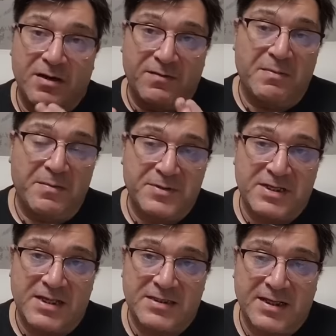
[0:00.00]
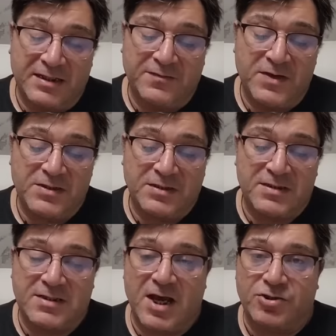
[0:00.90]
вам обязательно ответят и
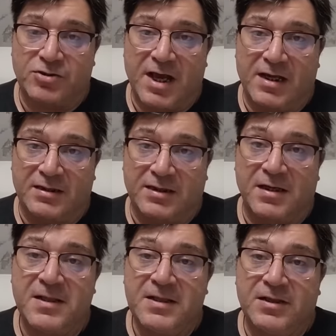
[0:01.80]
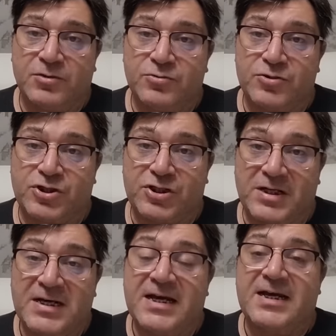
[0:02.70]
скажут, как это
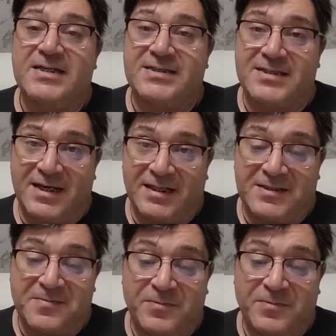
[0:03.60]
лучше э, сделать.